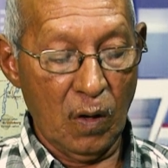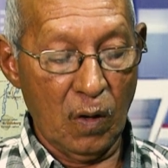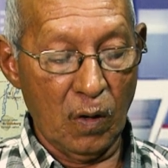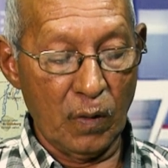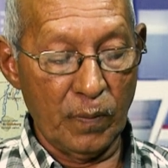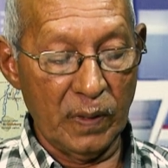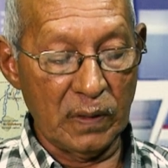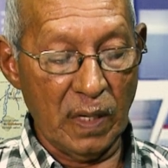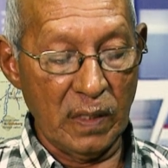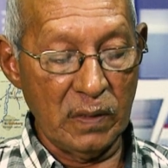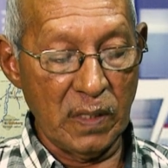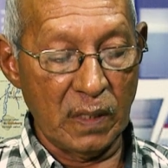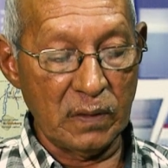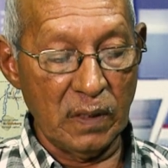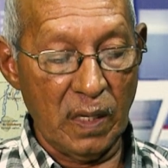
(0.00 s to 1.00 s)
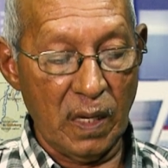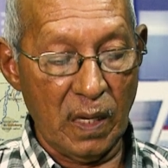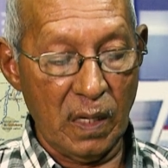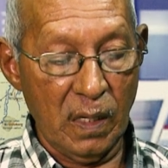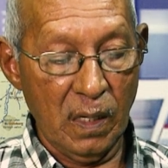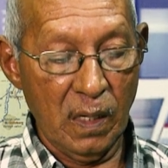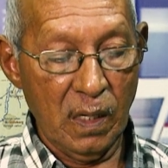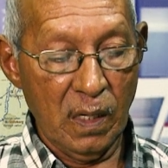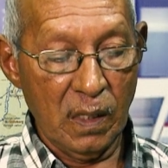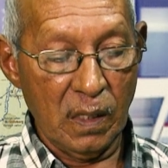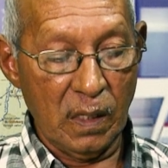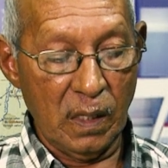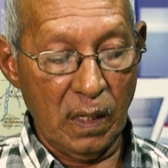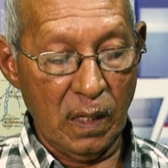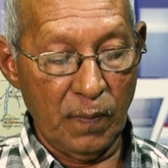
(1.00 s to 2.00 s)
और बताई जाती है
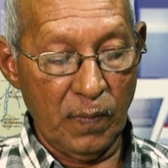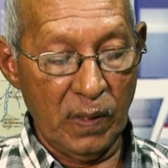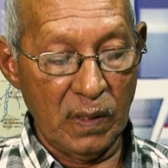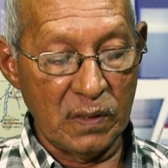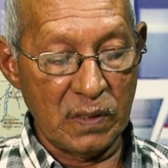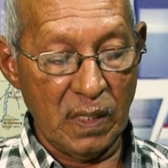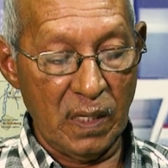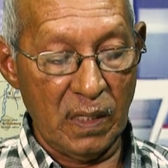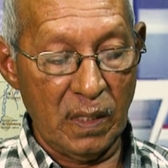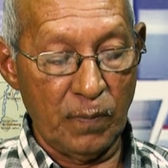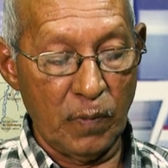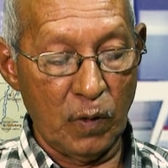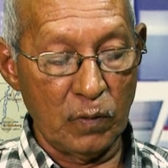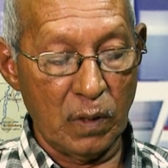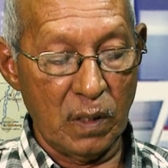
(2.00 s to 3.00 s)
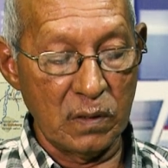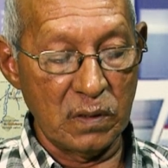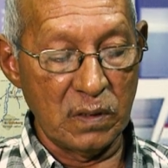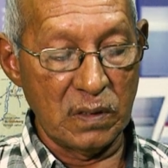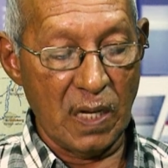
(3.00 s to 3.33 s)
कि मिनिस्टेरी बैतुल्ला से